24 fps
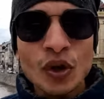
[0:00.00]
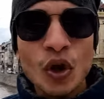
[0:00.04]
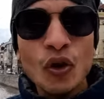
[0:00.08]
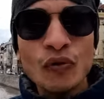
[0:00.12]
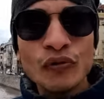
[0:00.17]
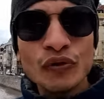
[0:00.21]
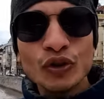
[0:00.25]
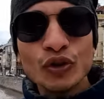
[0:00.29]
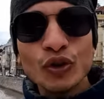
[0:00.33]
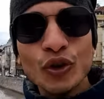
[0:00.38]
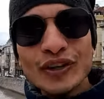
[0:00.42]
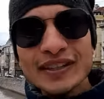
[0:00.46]

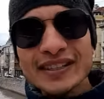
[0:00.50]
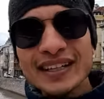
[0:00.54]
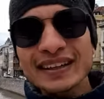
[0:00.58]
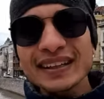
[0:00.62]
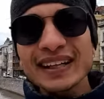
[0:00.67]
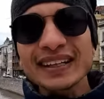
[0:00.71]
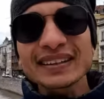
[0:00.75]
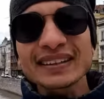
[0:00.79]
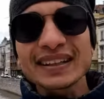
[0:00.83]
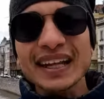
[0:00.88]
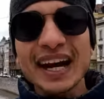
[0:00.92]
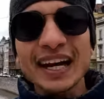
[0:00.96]
Houve dois
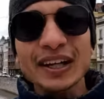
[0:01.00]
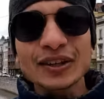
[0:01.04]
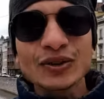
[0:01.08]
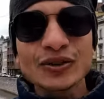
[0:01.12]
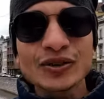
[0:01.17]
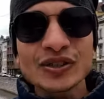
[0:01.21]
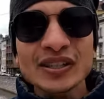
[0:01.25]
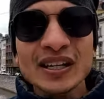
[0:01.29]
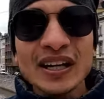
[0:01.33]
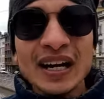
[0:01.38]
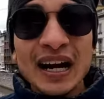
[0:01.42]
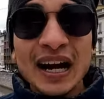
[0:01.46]

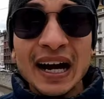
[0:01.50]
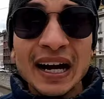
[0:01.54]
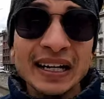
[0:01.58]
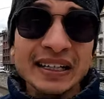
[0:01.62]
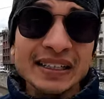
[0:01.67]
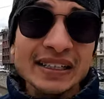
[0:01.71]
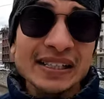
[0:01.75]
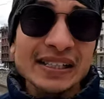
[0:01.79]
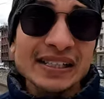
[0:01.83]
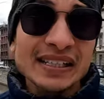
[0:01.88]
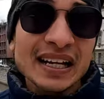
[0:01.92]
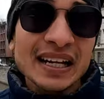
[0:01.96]
atentados
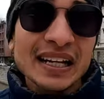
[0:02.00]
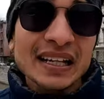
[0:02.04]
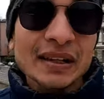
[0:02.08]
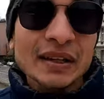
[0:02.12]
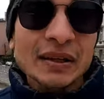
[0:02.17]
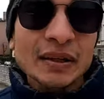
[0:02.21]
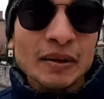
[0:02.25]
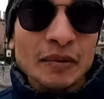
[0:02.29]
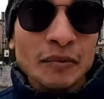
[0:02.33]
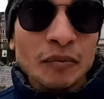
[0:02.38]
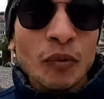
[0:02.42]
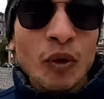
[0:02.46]
antes
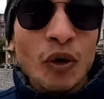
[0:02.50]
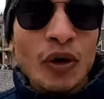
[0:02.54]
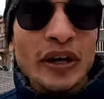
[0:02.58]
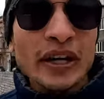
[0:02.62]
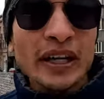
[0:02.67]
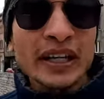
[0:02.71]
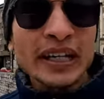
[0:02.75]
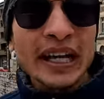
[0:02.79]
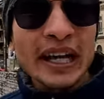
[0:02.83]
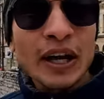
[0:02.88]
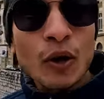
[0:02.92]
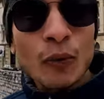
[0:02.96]
dele
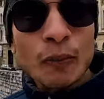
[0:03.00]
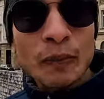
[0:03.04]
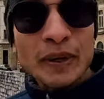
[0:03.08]
morrer, né?